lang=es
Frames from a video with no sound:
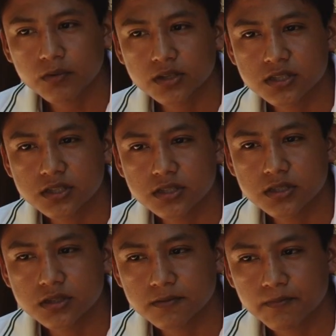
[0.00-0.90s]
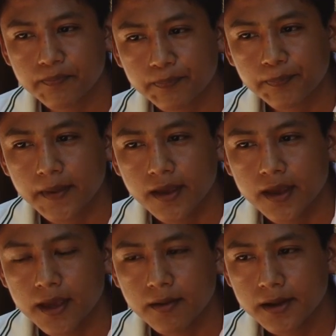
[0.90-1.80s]
pues, si
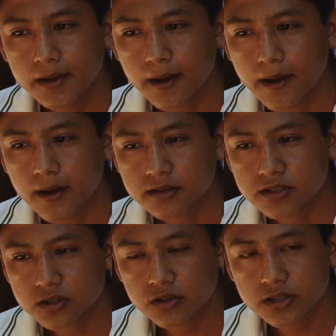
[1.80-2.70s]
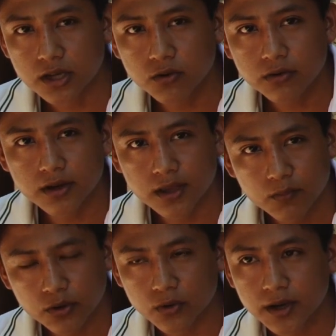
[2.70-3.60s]
iba a ir al centro de salud aquí en
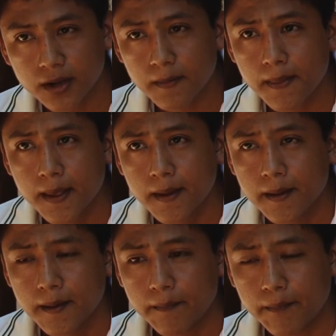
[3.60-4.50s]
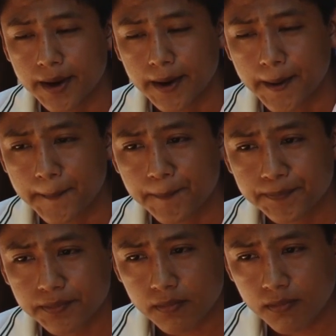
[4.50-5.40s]
Puerto Ángel para
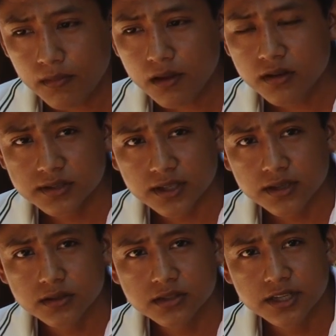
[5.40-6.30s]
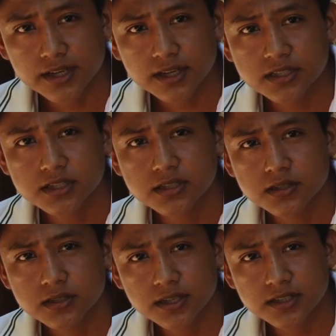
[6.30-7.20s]
si era,
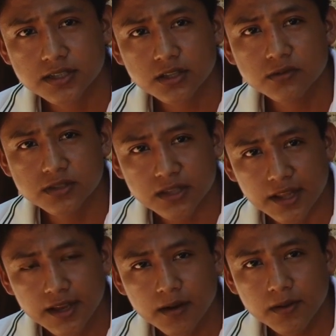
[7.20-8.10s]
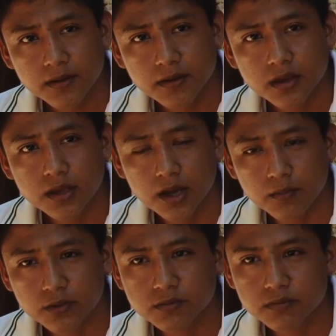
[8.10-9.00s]
si era cierto, si tenía, pues. Ya,
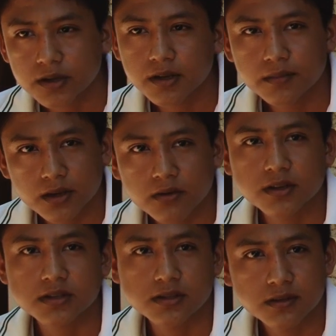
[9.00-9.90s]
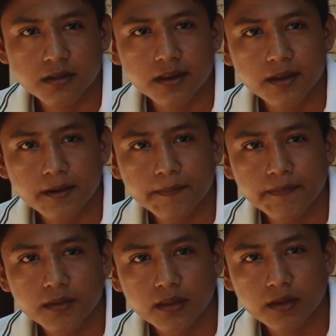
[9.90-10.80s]
pues, allá me dijeron que sí tenía
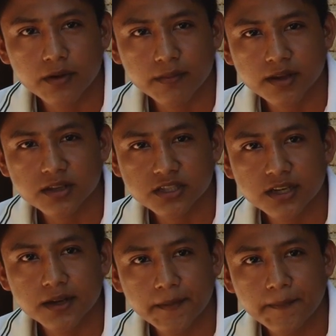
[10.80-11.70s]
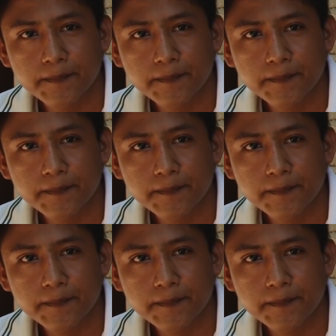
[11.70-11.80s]
la enfermedad de Chaga.